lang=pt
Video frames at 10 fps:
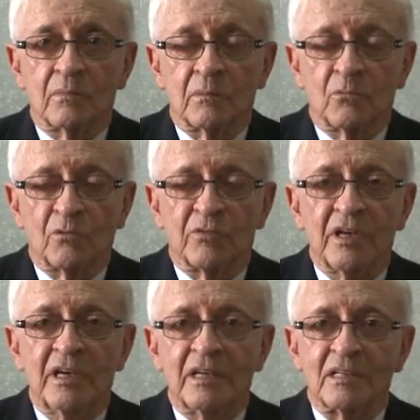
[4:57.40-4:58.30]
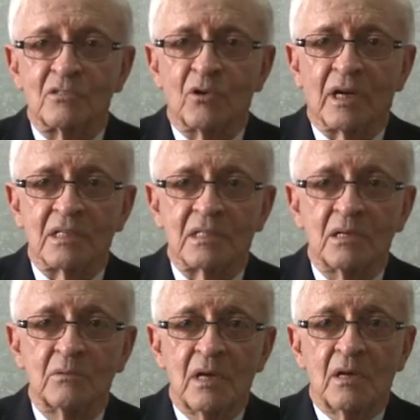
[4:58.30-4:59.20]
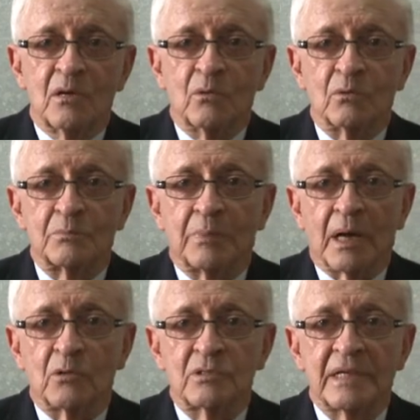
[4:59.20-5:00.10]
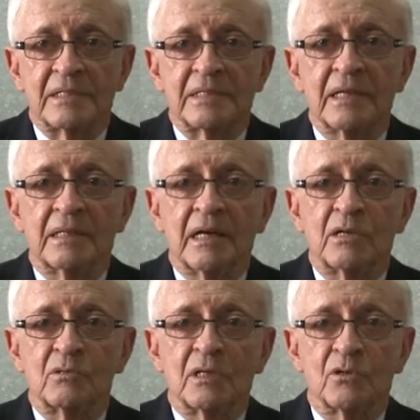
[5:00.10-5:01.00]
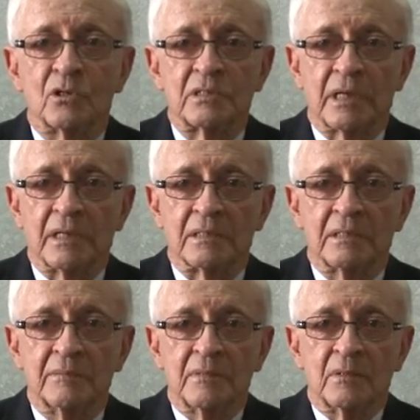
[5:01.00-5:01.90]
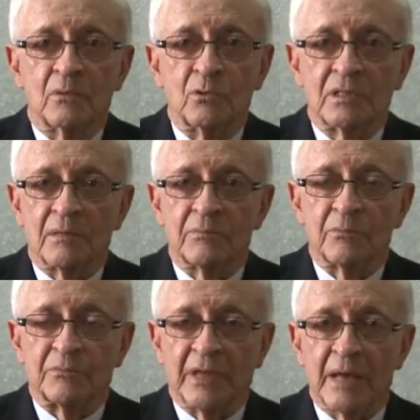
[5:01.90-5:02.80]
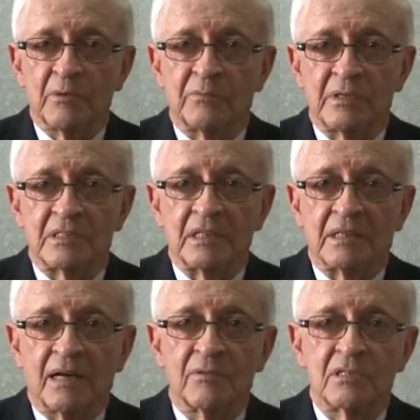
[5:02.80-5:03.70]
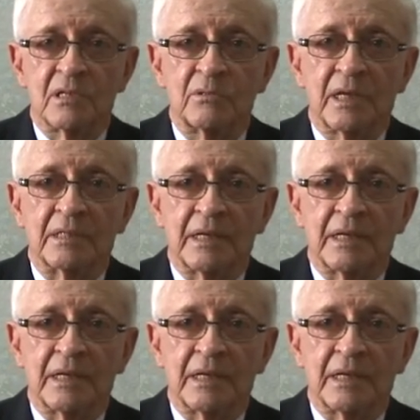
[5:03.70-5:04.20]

novenas e oração para os 60 anos da Diocese. Hoje a terma central vai ser dia